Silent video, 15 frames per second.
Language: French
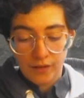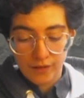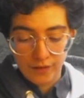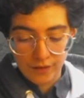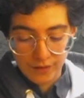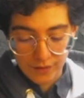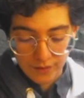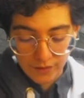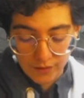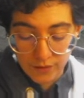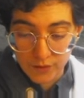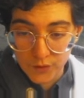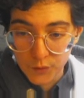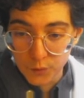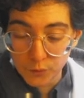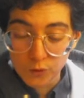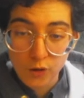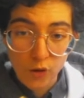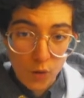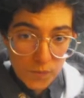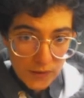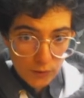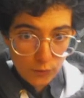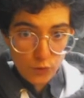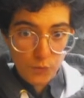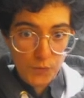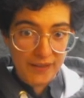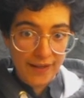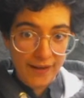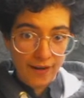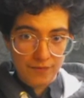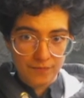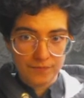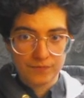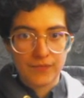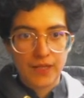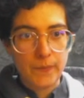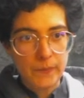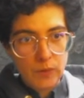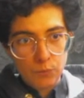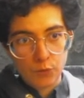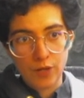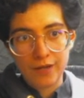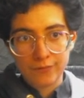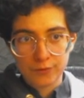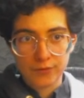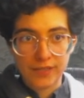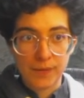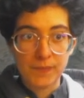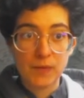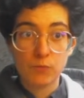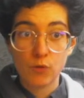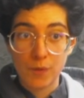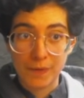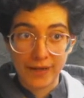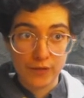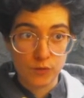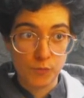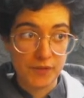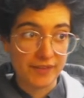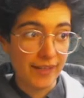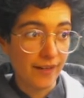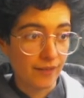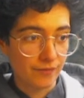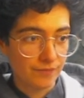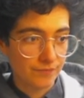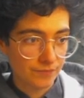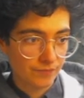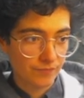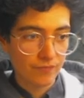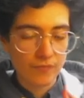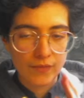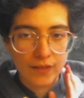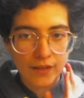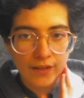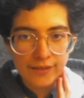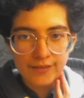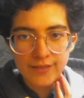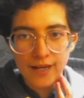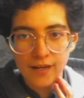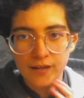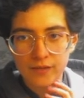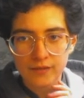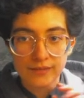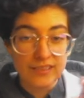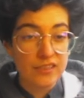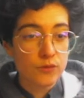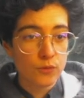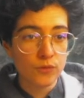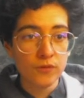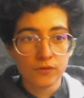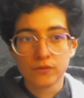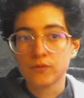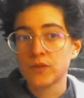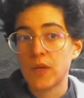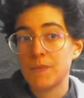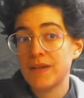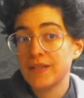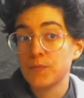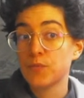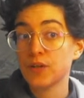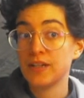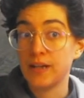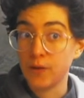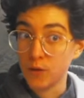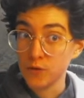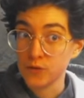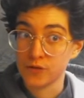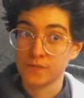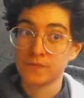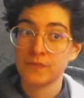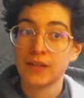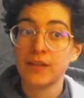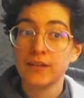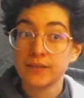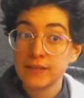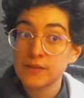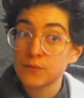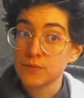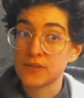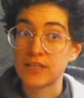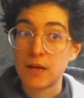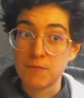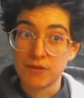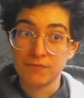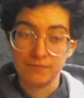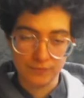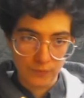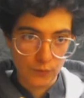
Euh, donc dans l'orbite de Jupiter, un petit peu avant et un petit peu après Jupiter, il y a des zones qu'on appelle des points de Lagrange qui sont stables.